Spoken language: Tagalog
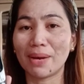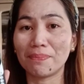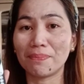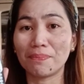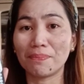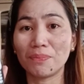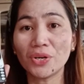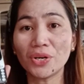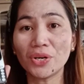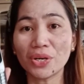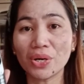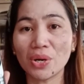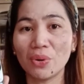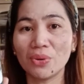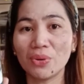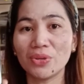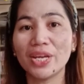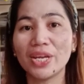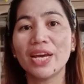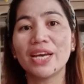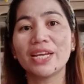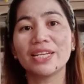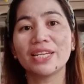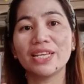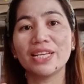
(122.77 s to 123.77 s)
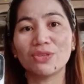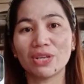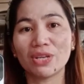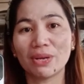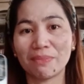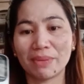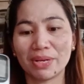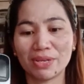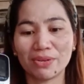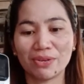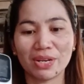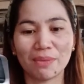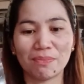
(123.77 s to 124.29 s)
Pure Gold, dito
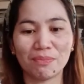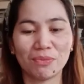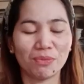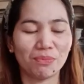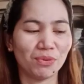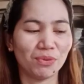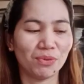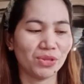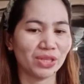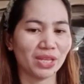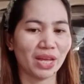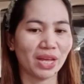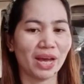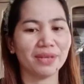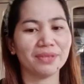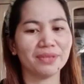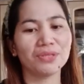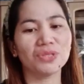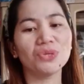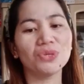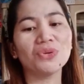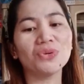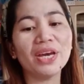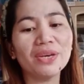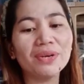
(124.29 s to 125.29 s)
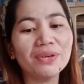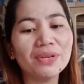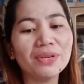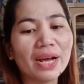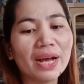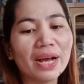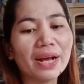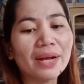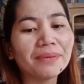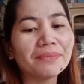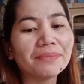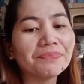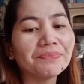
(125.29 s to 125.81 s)
naman yun napupunta. So, ngayon
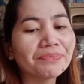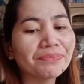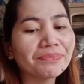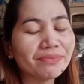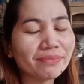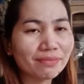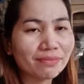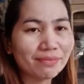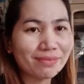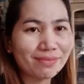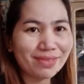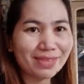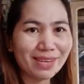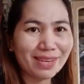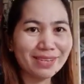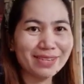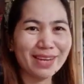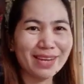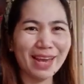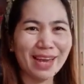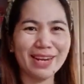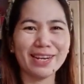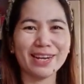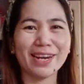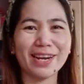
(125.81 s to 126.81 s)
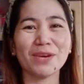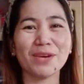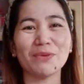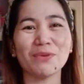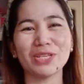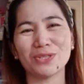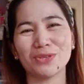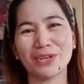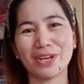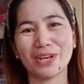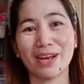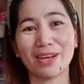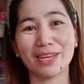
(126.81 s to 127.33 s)
nga, dahil
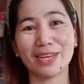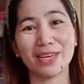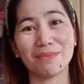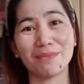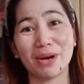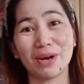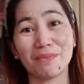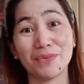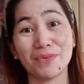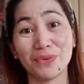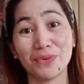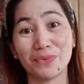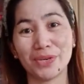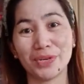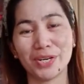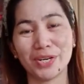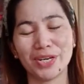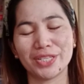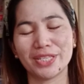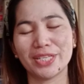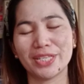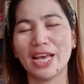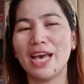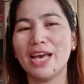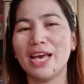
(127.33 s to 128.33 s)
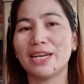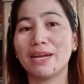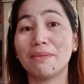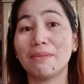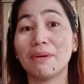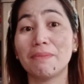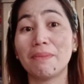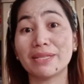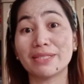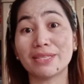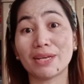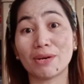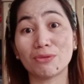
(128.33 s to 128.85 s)
request ng aking mga viewers.
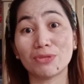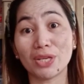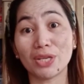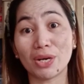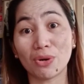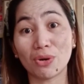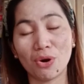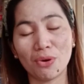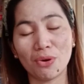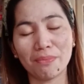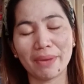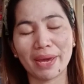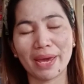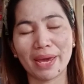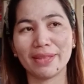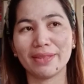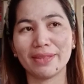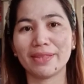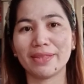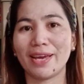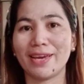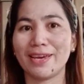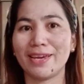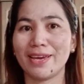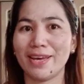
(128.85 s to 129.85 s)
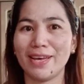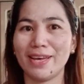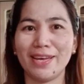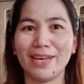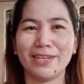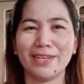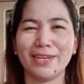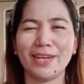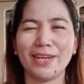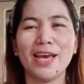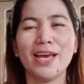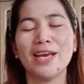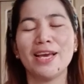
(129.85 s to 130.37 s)
Nababasa ko sa comment,
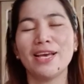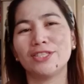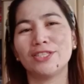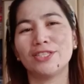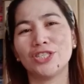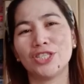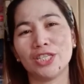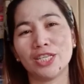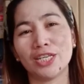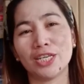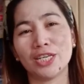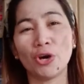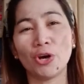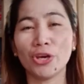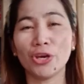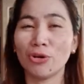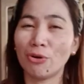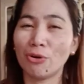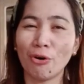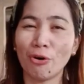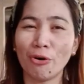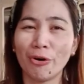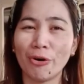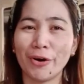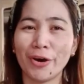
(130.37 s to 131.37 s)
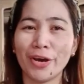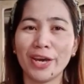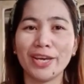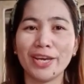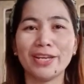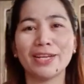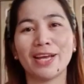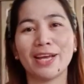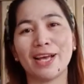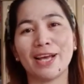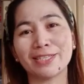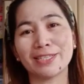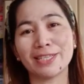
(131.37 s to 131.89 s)
ayan, si Koy
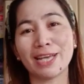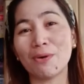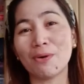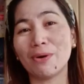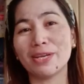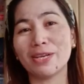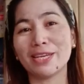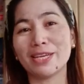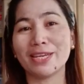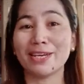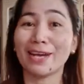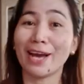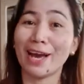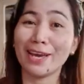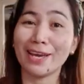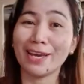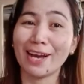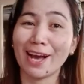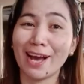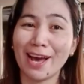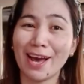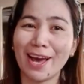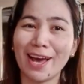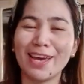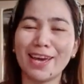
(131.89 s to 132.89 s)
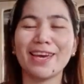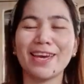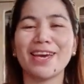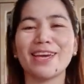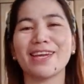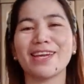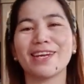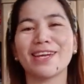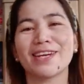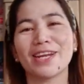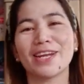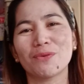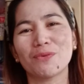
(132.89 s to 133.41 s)
Koy, na asawa ni Kai Kai,
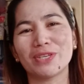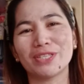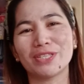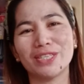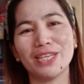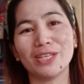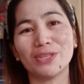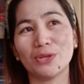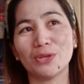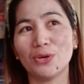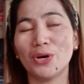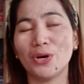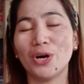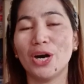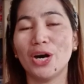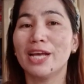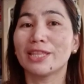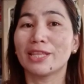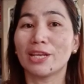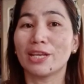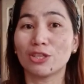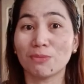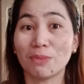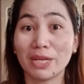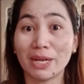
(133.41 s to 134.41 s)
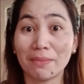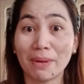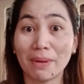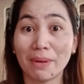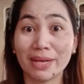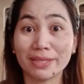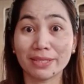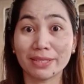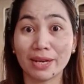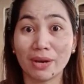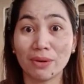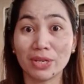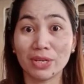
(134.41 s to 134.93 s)
ayan, request niya to. Tapos may
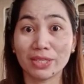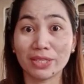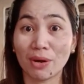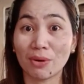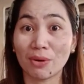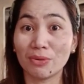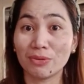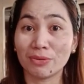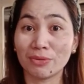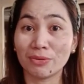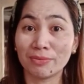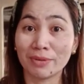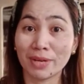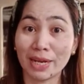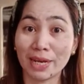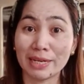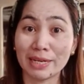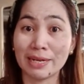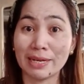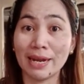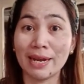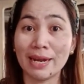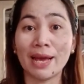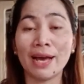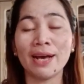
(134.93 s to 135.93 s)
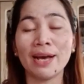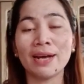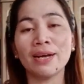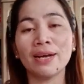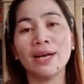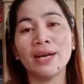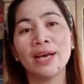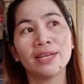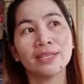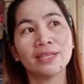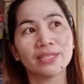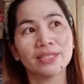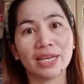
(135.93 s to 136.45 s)
nabasa ulit ako kanina lang,
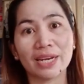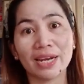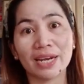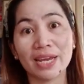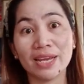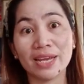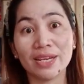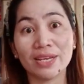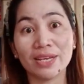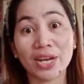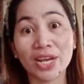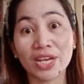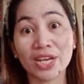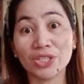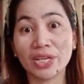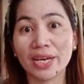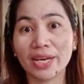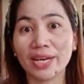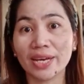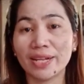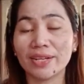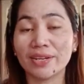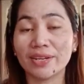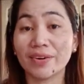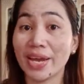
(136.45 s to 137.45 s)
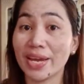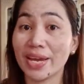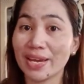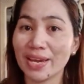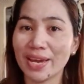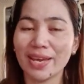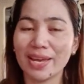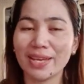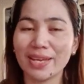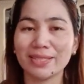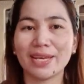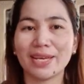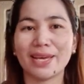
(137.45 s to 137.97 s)
si Ray Rachel
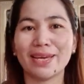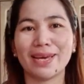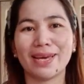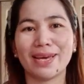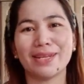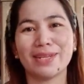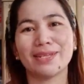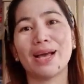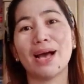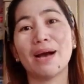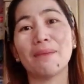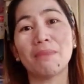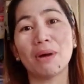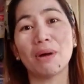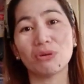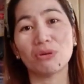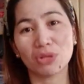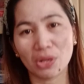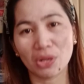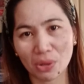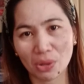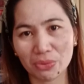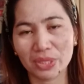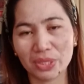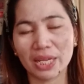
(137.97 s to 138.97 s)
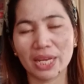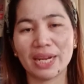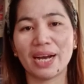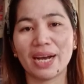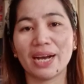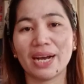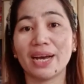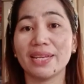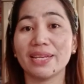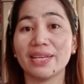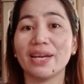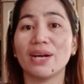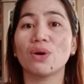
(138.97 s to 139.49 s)
Reyes, ayan, about load din ang
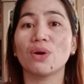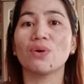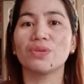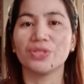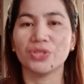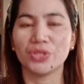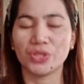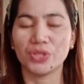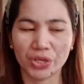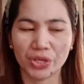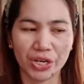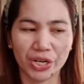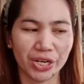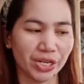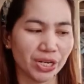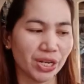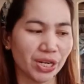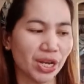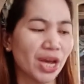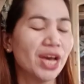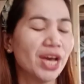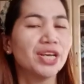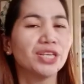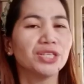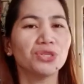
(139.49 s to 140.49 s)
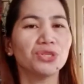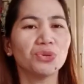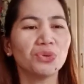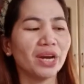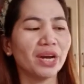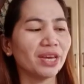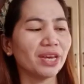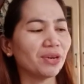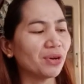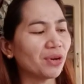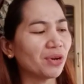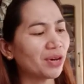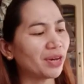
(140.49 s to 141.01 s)
kanyang concern. So
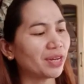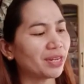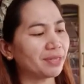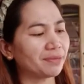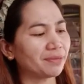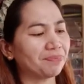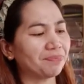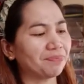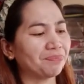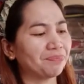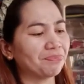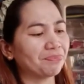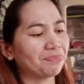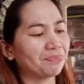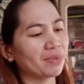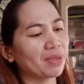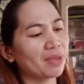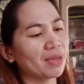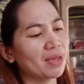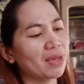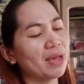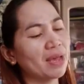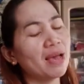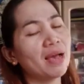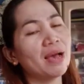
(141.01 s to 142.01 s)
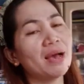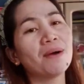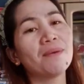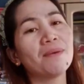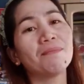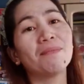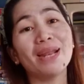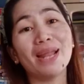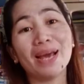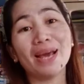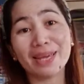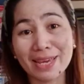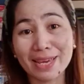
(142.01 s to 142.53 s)
ngayon,
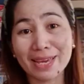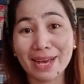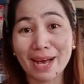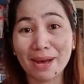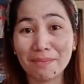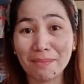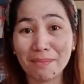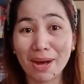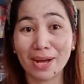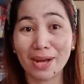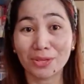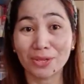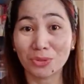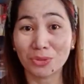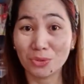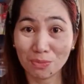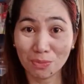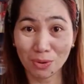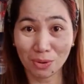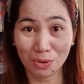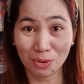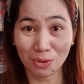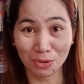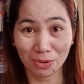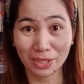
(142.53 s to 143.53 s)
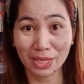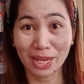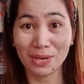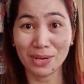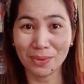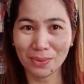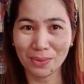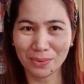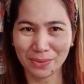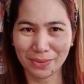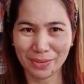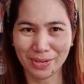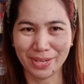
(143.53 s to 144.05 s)
Malaki nga ba ang tubo sa
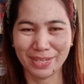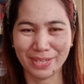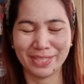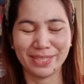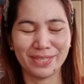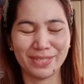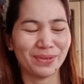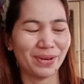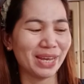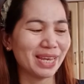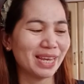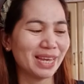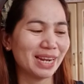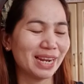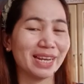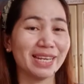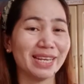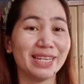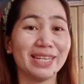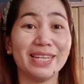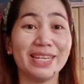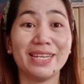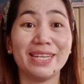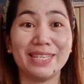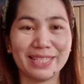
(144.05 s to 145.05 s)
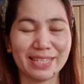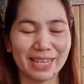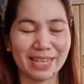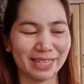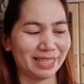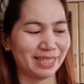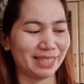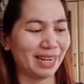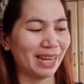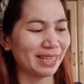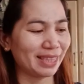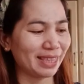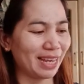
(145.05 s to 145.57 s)
load? So, ayan ang
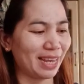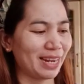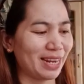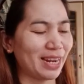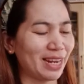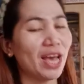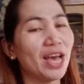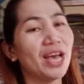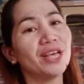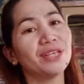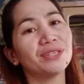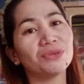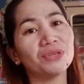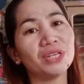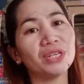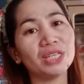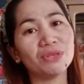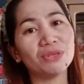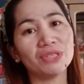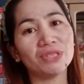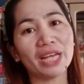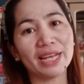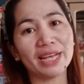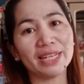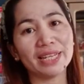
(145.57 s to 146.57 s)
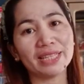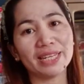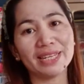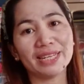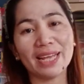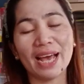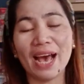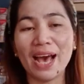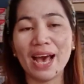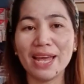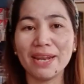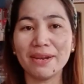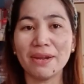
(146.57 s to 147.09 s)
i-discuss natin. So, dito sa aking
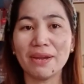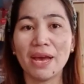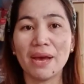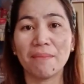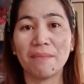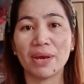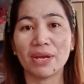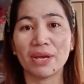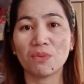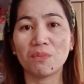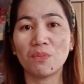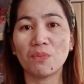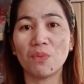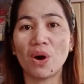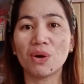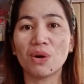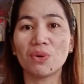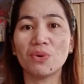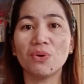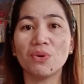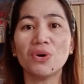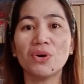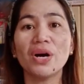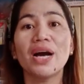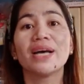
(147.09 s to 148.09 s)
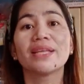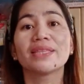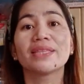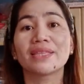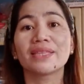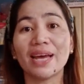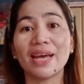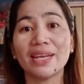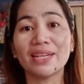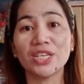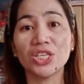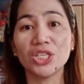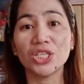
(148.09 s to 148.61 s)
tindahan, mayroon po akong
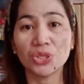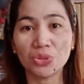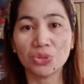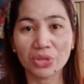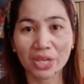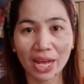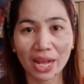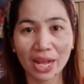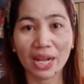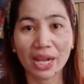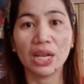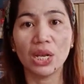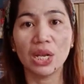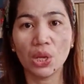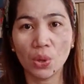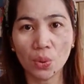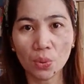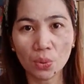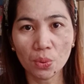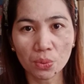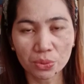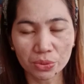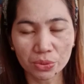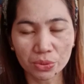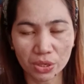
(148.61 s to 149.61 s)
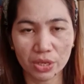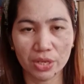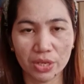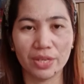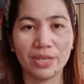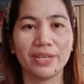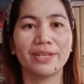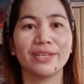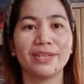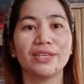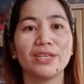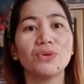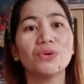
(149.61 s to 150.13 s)
traditional load.
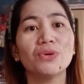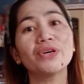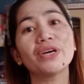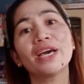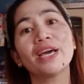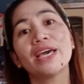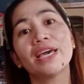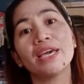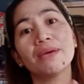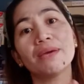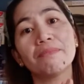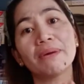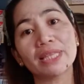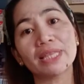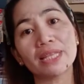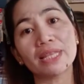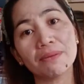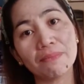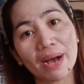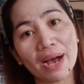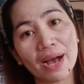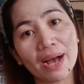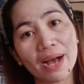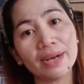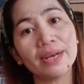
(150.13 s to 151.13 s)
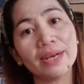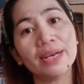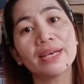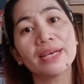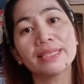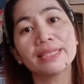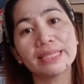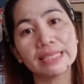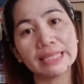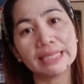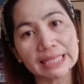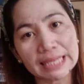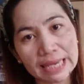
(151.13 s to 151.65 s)
Yung iba't ibang
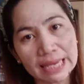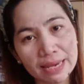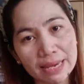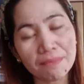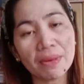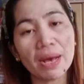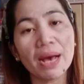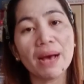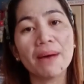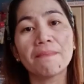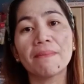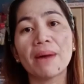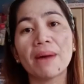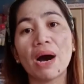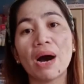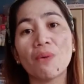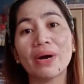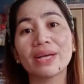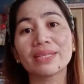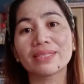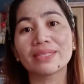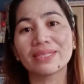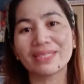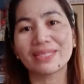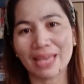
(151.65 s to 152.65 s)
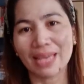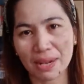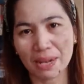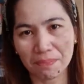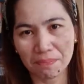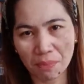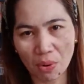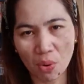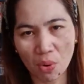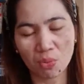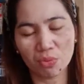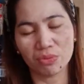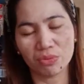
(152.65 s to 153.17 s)
SIM bawat
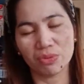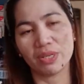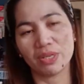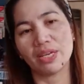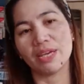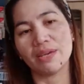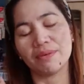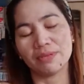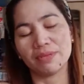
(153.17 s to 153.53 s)
cellphone.